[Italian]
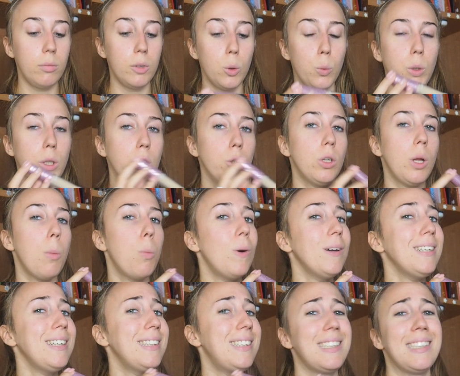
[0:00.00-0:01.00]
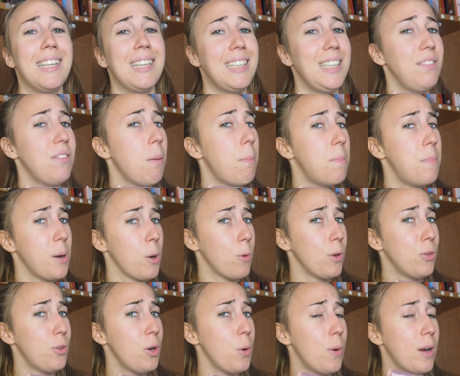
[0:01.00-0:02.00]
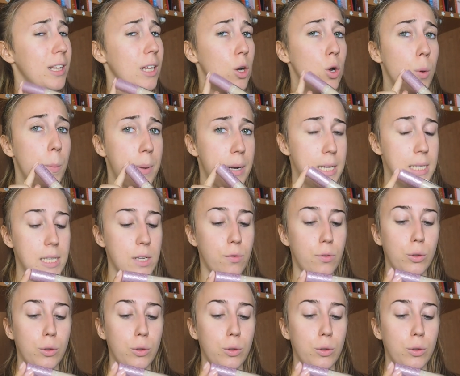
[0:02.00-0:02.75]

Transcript: Quindi una buona alternativa per quanto riguarda coprenze